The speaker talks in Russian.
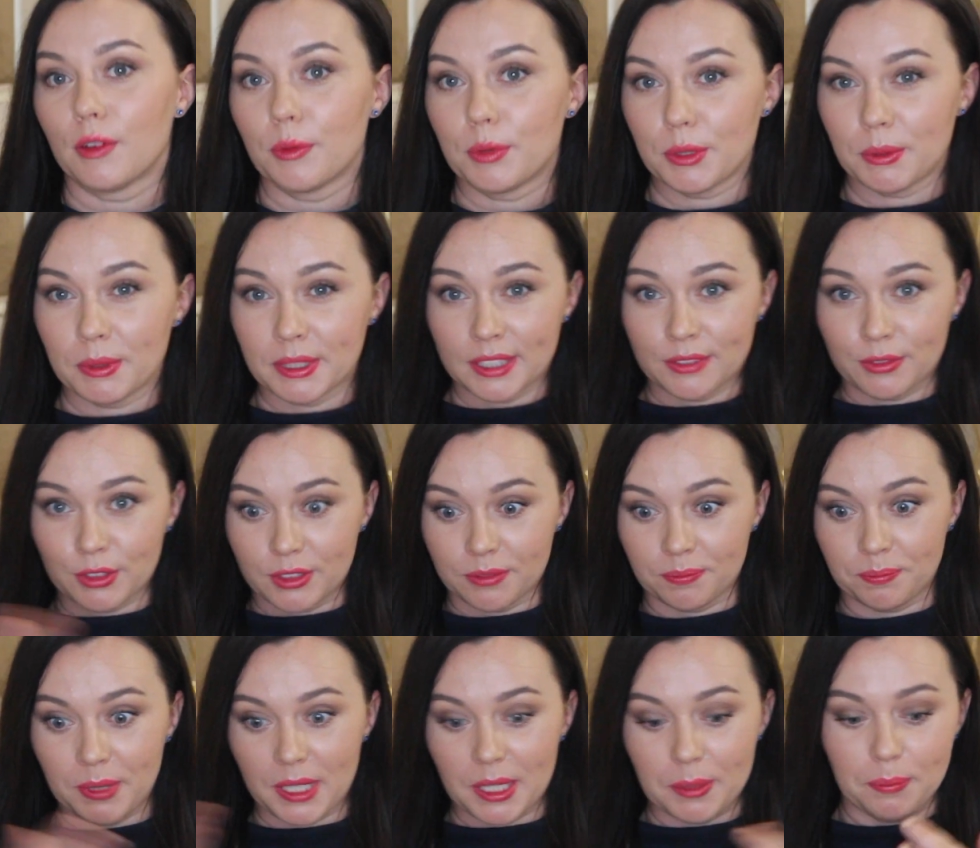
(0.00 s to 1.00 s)
В общем, этот вот
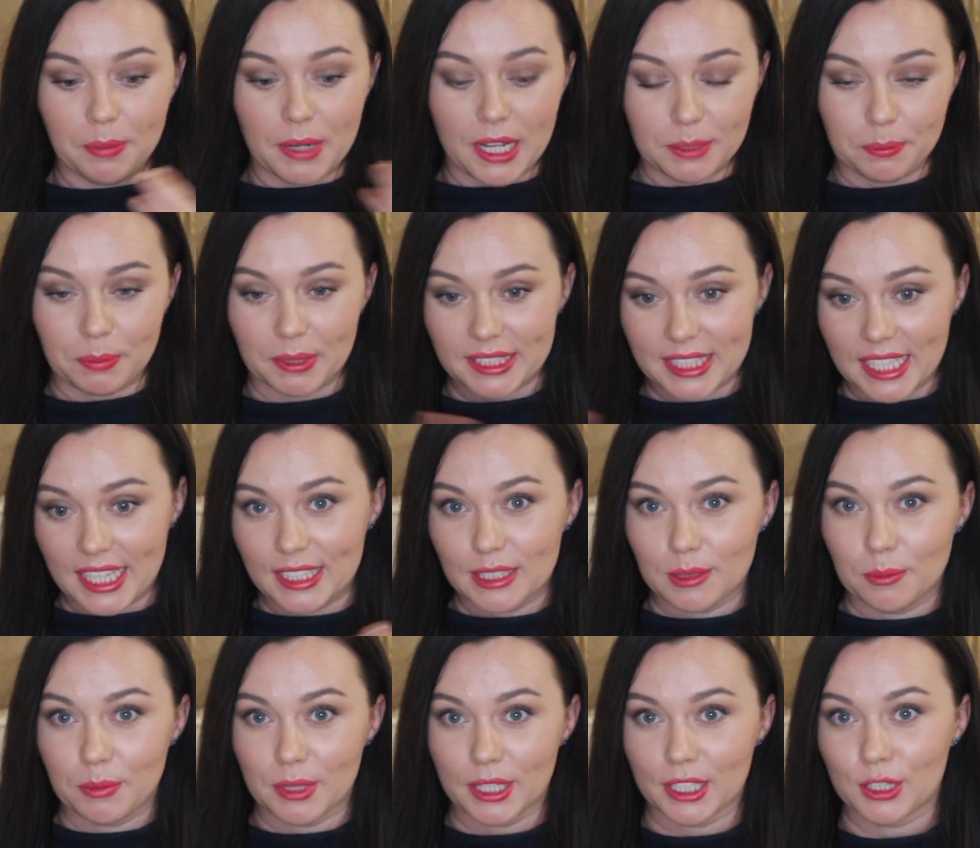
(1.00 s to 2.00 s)
перепад постоянно
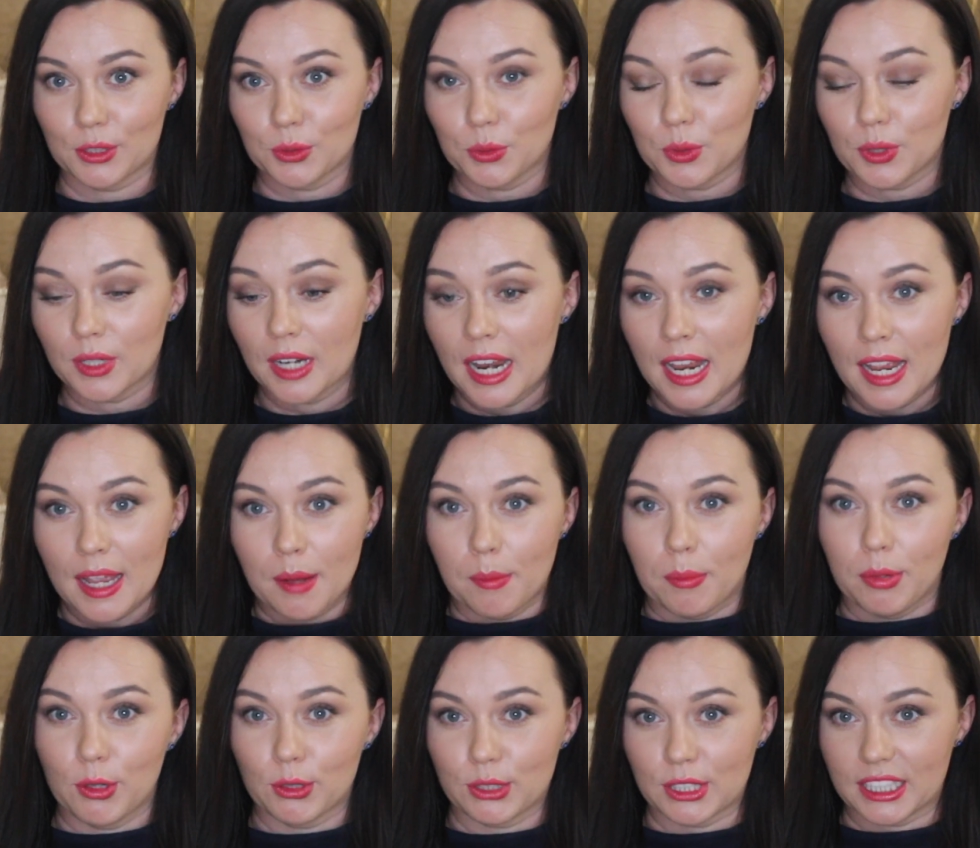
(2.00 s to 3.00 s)
температур,
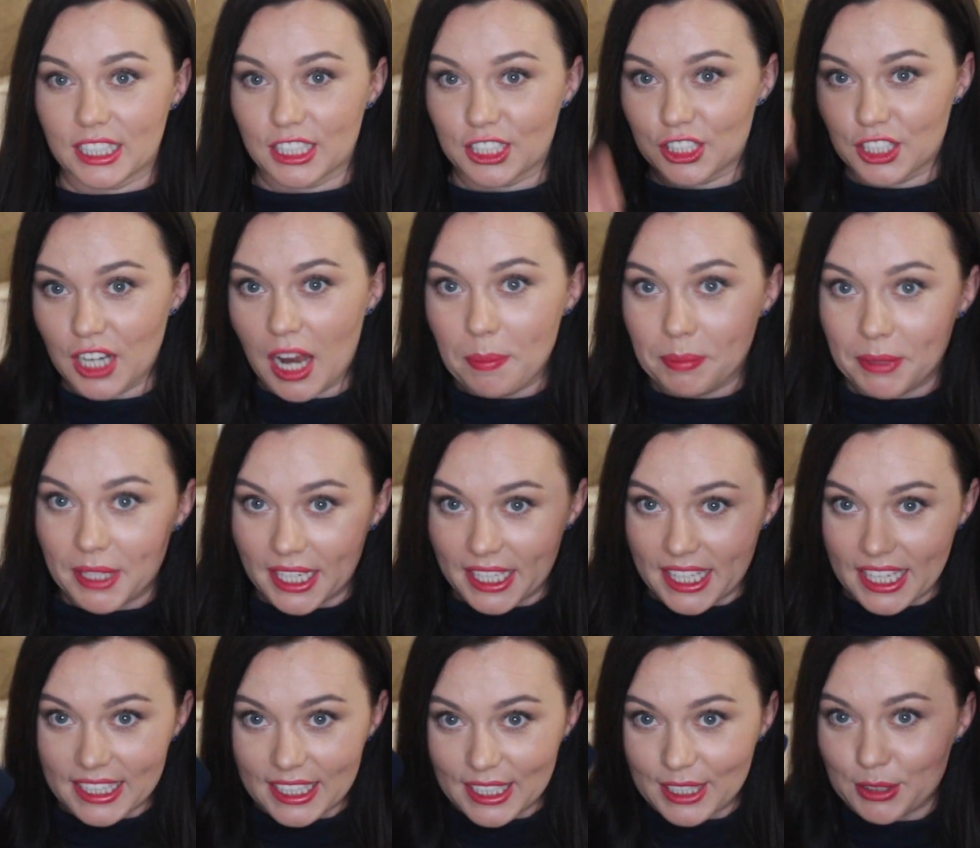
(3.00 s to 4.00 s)
плюс это шапки
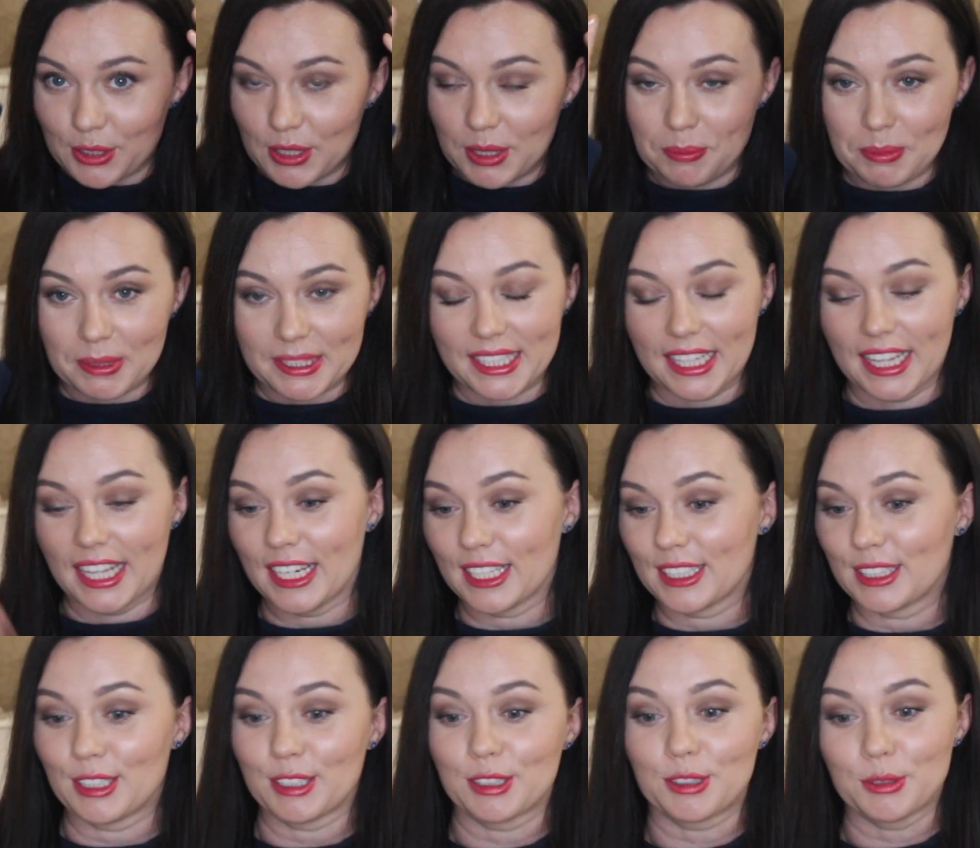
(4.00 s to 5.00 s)
какие-то, которые постоянно
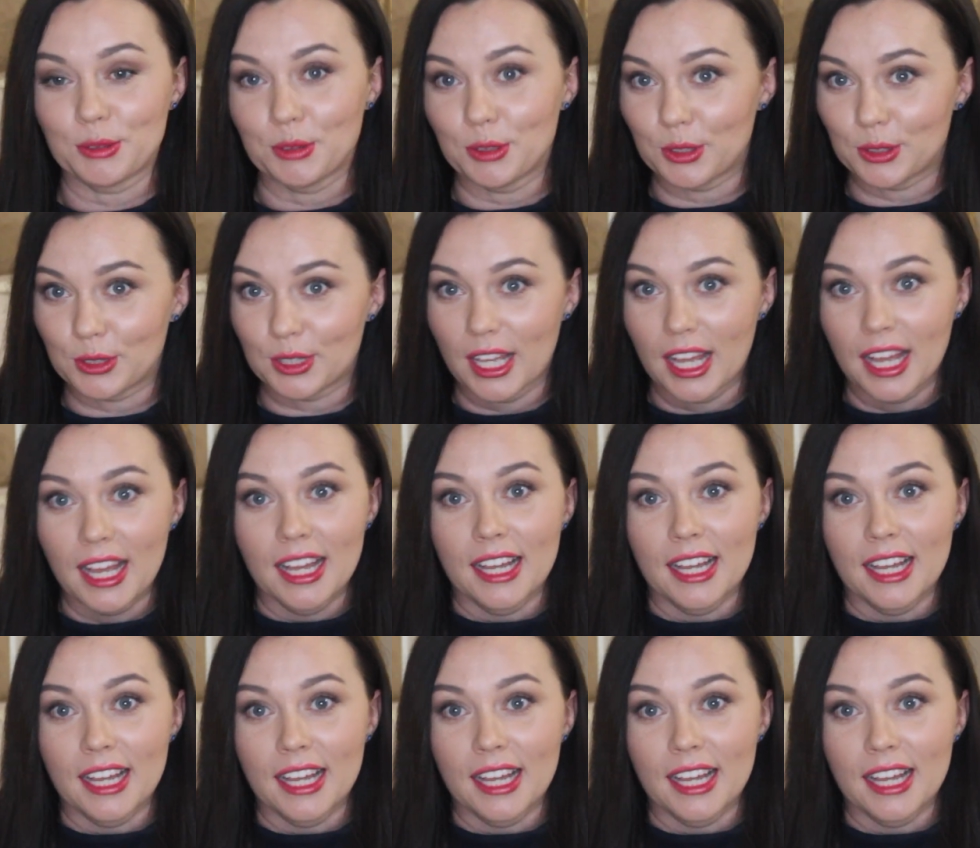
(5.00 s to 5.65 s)
электризуют.